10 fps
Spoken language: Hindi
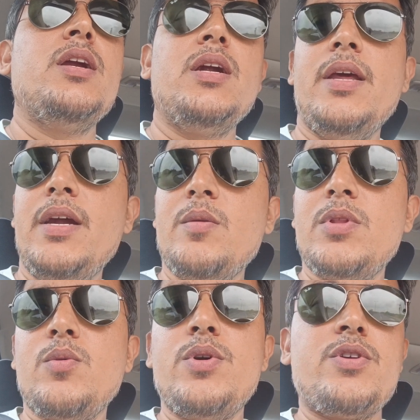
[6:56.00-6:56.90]
टिल डेट
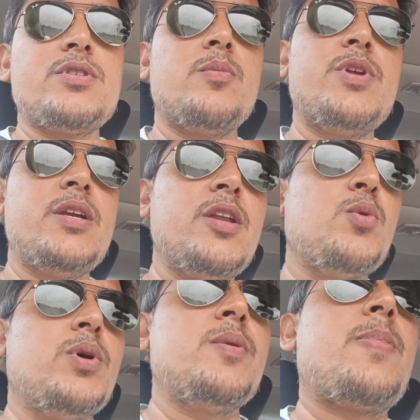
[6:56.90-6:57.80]
अभी तक वो एड्रेस अपडेट
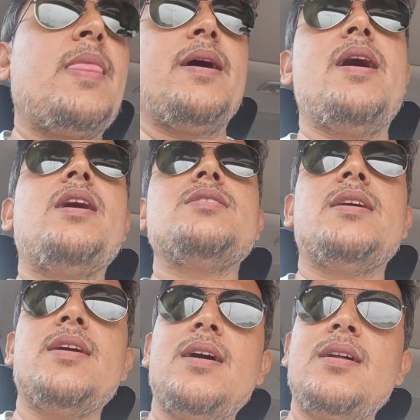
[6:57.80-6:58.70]
नहीं हुआ आज
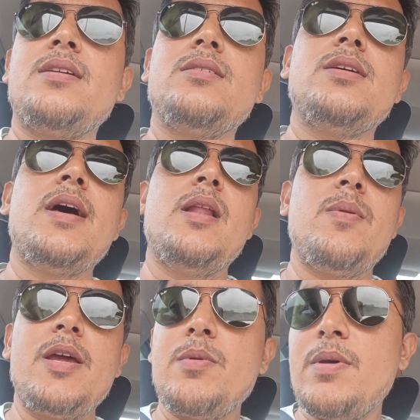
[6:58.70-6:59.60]
आधार
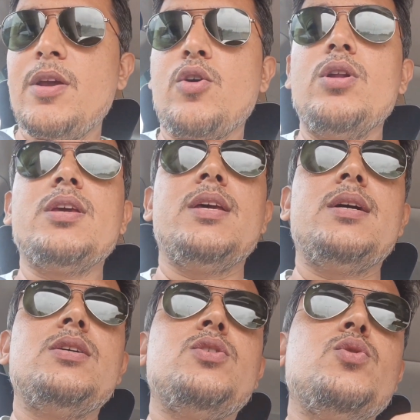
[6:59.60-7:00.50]
हेल्पलाइन में मैंने कॉल
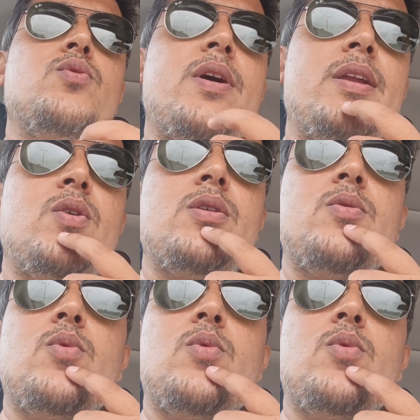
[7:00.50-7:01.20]
किया टू फाइंड आउट